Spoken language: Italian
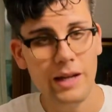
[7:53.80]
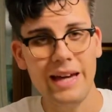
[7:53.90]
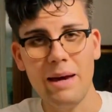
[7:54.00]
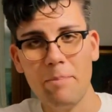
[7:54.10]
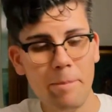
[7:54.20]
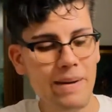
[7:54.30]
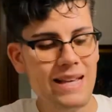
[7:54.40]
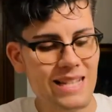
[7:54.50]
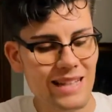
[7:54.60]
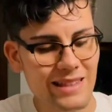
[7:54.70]
È
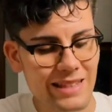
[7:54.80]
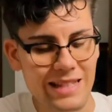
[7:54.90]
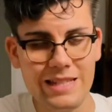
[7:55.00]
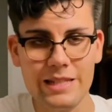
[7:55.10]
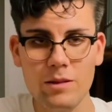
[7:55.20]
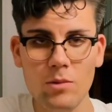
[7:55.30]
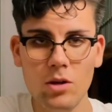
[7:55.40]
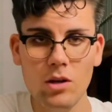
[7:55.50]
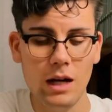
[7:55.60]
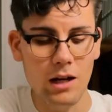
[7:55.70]

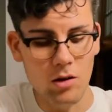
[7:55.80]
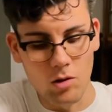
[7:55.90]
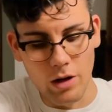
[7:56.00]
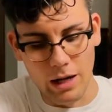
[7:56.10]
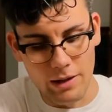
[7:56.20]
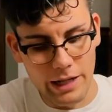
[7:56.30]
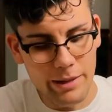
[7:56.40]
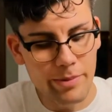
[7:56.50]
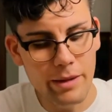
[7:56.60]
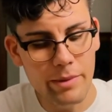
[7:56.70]
pesantissimo. Allora, le
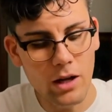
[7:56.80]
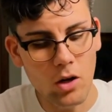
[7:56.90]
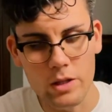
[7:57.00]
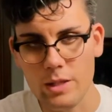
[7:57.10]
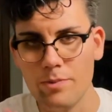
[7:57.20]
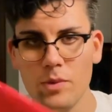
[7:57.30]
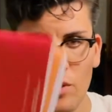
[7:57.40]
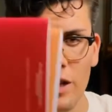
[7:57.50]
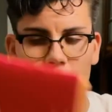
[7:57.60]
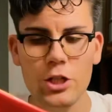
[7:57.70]
prime cose più
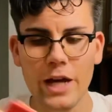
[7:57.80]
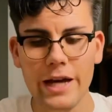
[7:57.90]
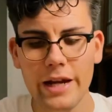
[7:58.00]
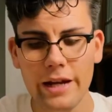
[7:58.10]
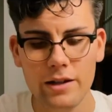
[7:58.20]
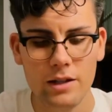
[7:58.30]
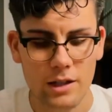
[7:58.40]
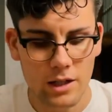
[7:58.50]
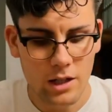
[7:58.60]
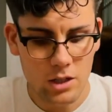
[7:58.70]
leggere
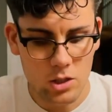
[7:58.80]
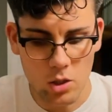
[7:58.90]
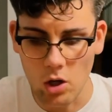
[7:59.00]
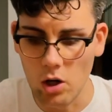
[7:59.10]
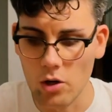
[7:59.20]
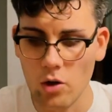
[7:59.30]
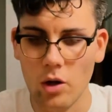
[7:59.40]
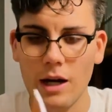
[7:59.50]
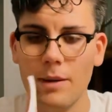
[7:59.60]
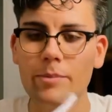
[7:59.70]

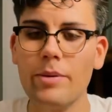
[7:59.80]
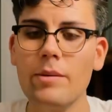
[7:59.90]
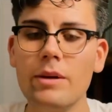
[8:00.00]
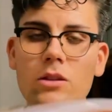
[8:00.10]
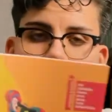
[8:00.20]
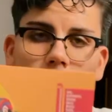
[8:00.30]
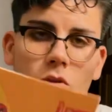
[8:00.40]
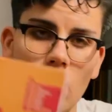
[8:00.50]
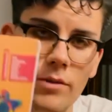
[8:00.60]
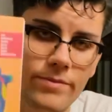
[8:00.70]
sono, prima di
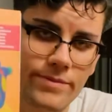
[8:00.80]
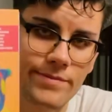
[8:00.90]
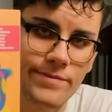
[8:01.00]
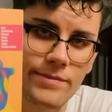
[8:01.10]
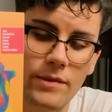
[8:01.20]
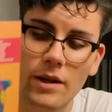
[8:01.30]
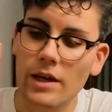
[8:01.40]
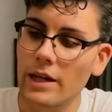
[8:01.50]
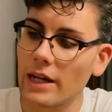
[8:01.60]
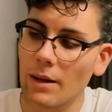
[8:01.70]
tutto,
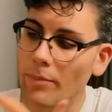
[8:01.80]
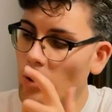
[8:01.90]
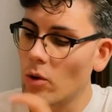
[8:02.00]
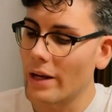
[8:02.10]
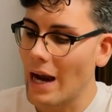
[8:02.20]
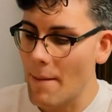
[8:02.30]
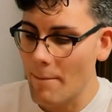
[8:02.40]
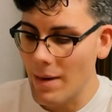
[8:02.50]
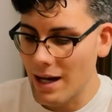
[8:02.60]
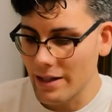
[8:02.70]
il programma